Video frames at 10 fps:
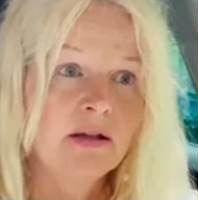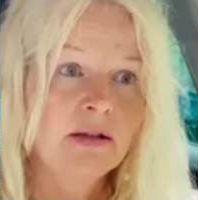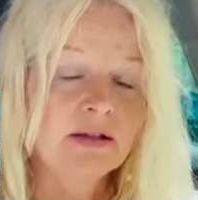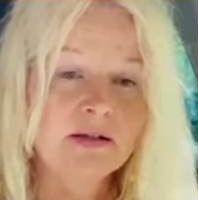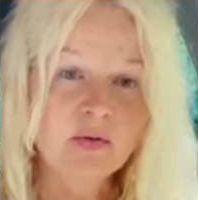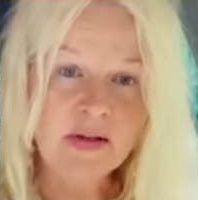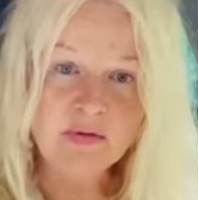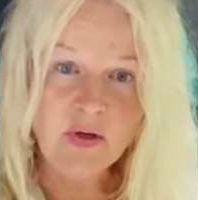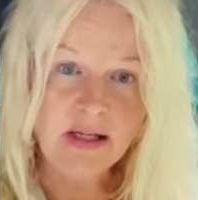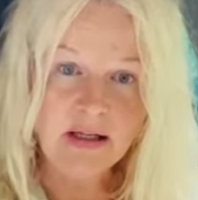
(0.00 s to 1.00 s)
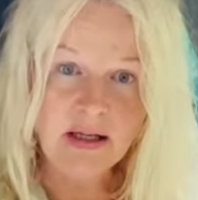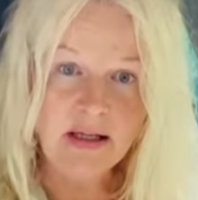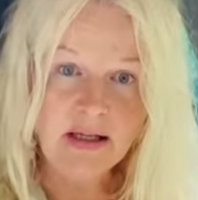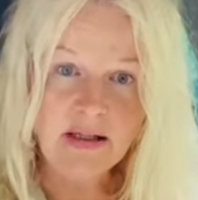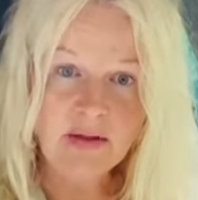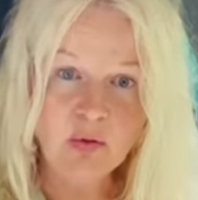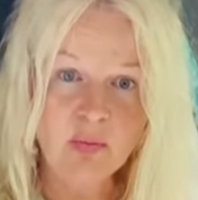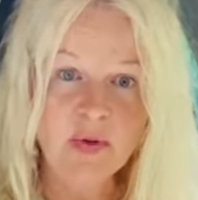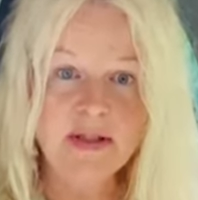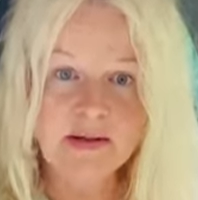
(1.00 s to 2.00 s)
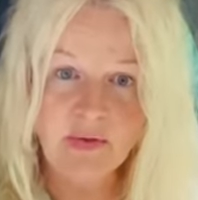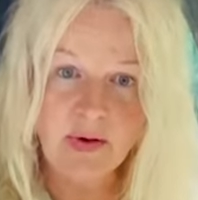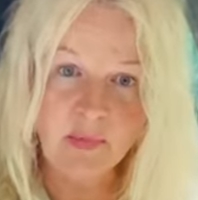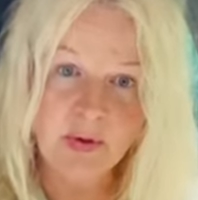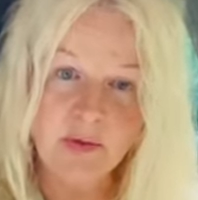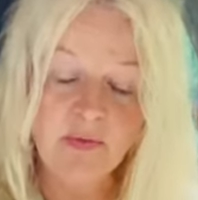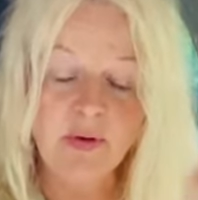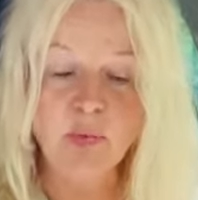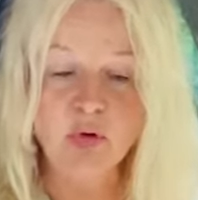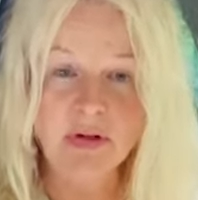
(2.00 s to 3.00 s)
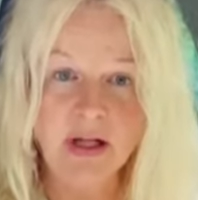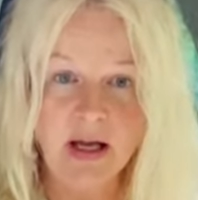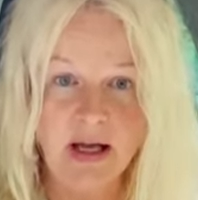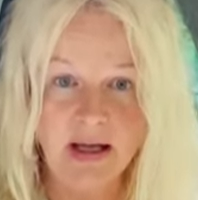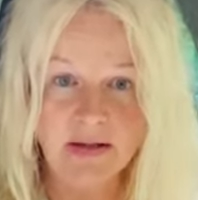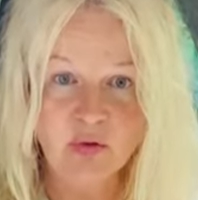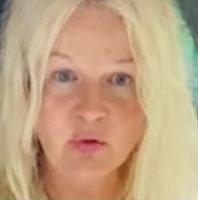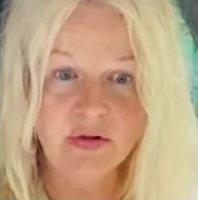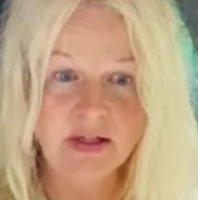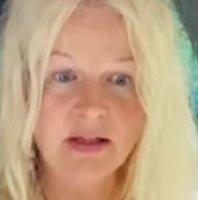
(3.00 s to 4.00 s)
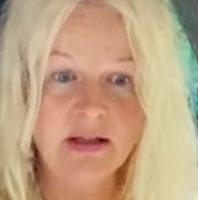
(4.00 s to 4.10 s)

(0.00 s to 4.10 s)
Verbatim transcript: Das ist sowas von hinderlich, um in diese Verb Verbundenheit und